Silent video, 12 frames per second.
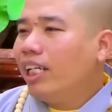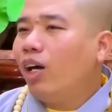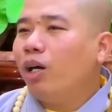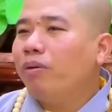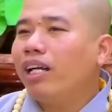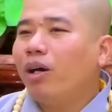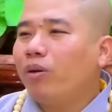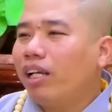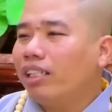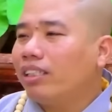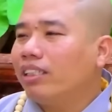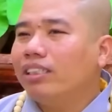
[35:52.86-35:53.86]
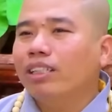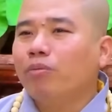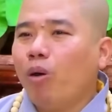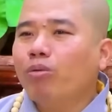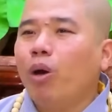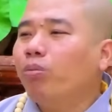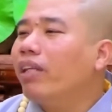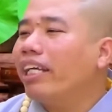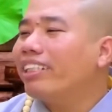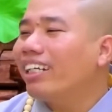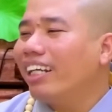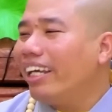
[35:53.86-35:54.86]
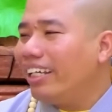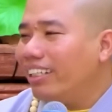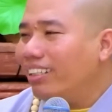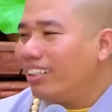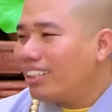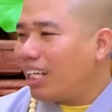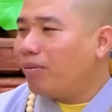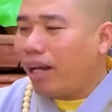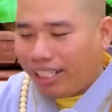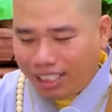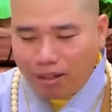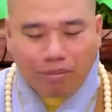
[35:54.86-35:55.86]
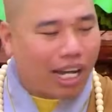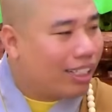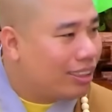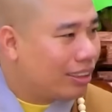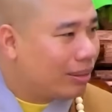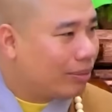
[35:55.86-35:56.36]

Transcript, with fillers: Rồi bắt đầu là bụng gụng tay chân liền, xanh mày xanh mặt.